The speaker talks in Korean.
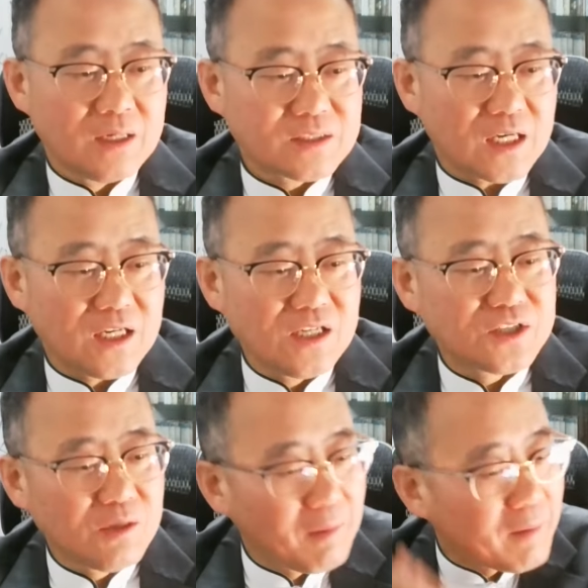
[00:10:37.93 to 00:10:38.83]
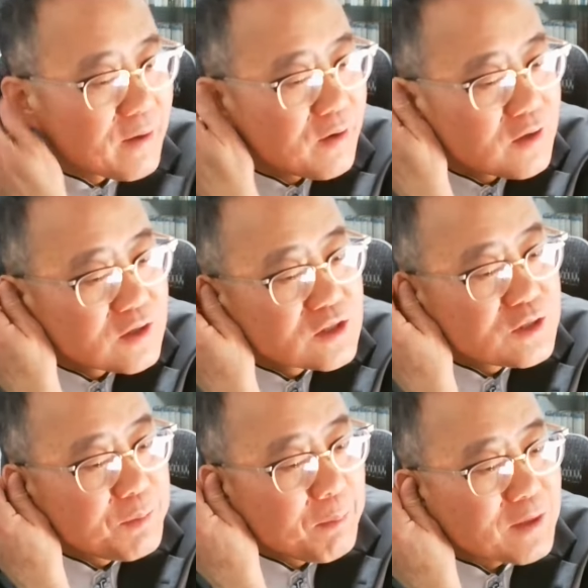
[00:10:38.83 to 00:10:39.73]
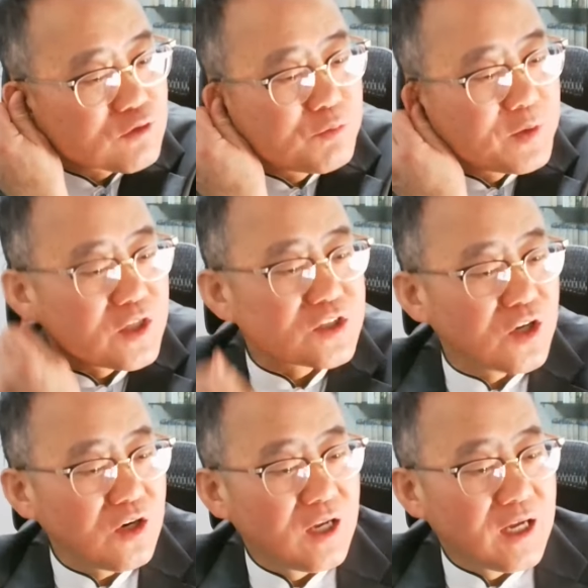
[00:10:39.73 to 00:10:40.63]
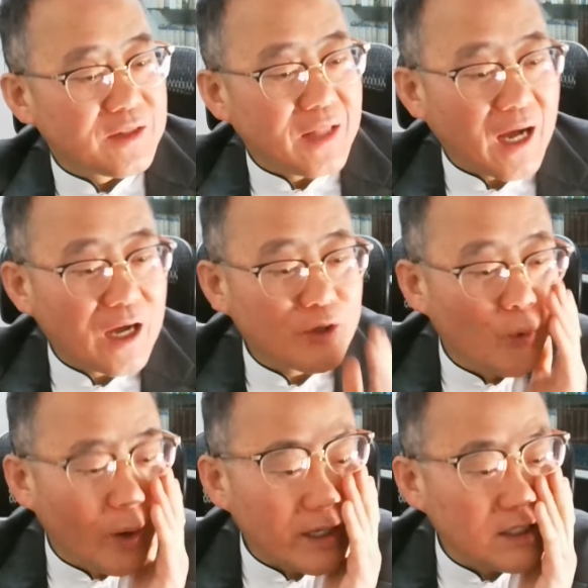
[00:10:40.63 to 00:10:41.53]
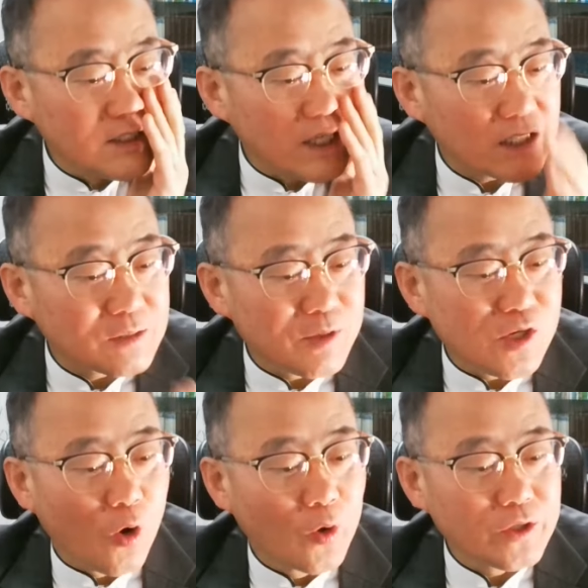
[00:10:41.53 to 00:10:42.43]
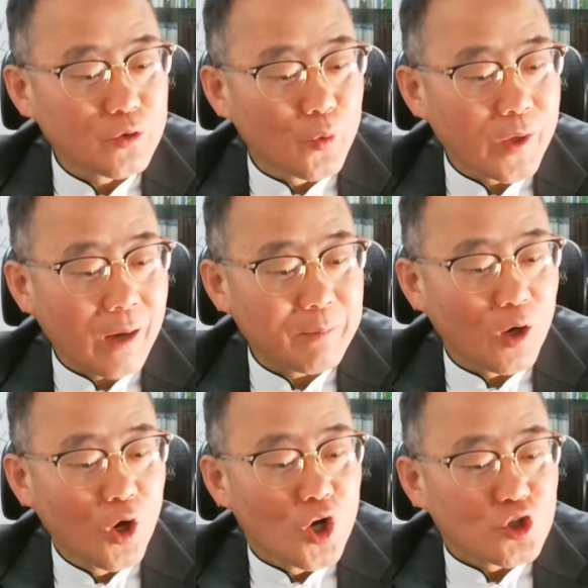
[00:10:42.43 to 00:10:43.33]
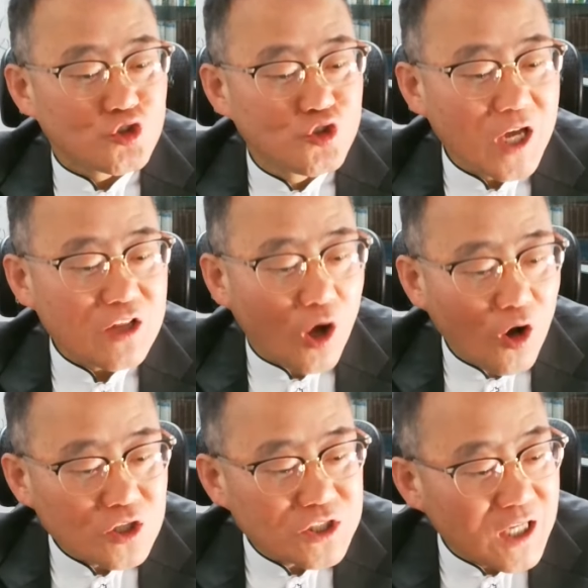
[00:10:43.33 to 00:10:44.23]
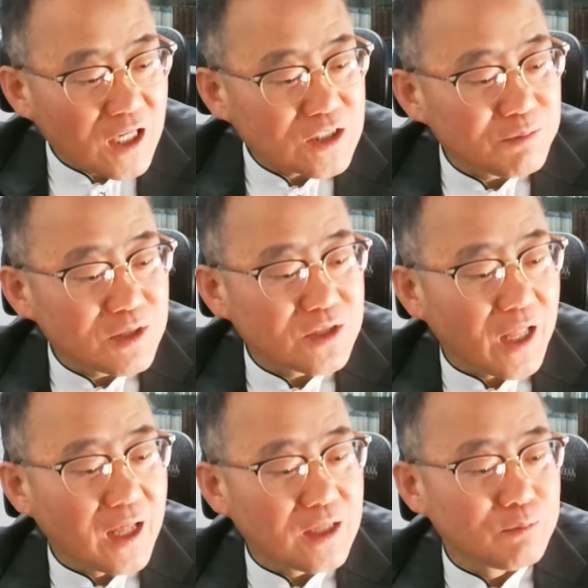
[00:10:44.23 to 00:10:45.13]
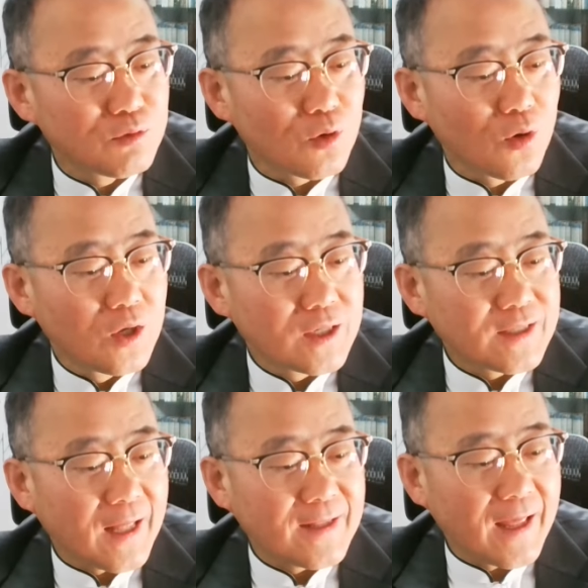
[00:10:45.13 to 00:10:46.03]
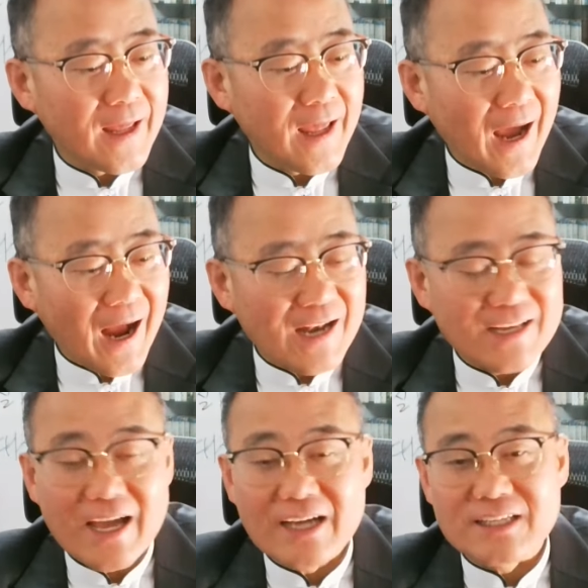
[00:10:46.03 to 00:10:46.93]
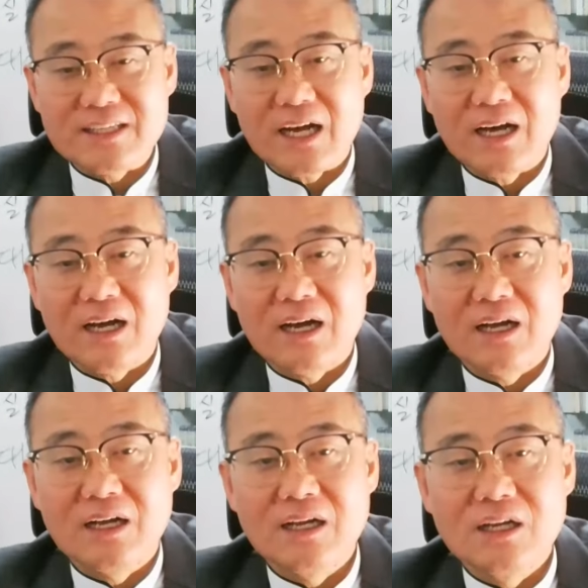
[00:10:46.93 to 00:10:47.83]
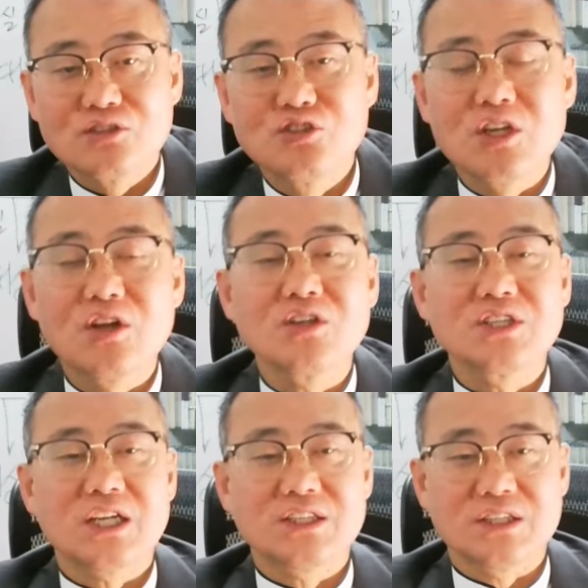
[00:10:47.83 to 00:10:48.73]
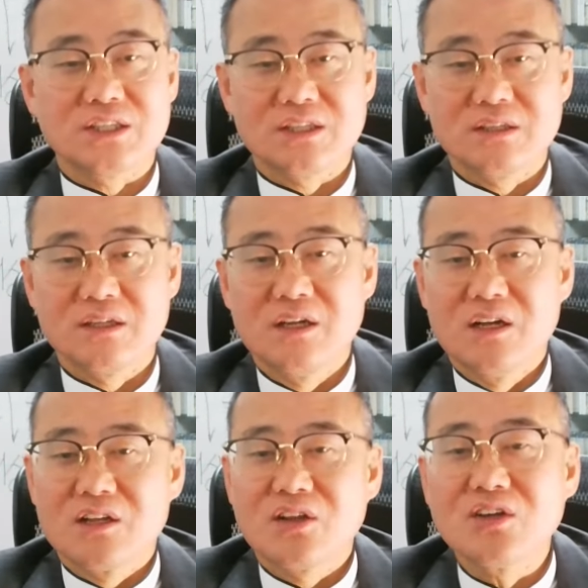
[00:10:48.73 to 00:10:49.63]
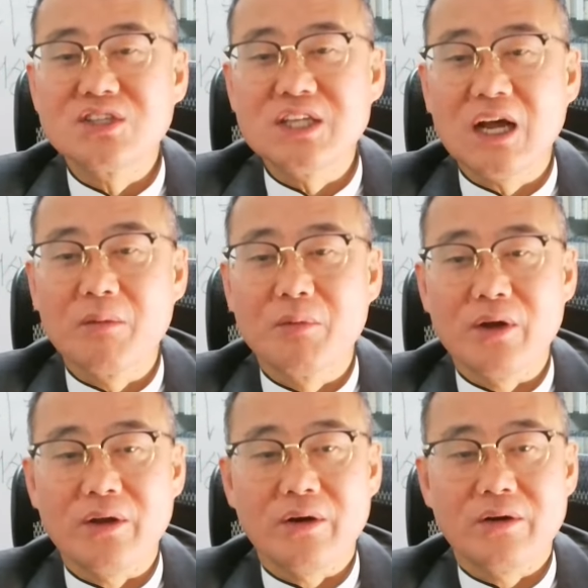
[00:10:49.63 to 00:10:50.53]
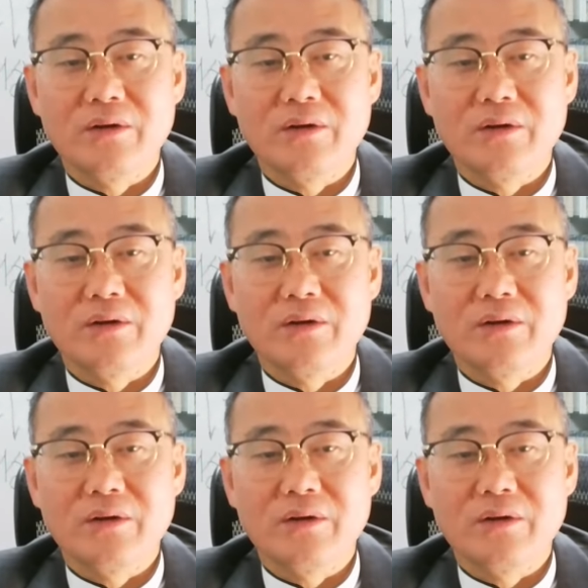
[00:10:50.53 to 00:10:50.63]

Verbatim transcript: 자, 1절 봐봐요. 시편 89편 1절. 내가 여호와의 인자하심을 영원히 노래하며 주의 성실하심을 내 입으로 대대에 알게 하리다. 주의 성실하심. 성실한 건 뭐예요?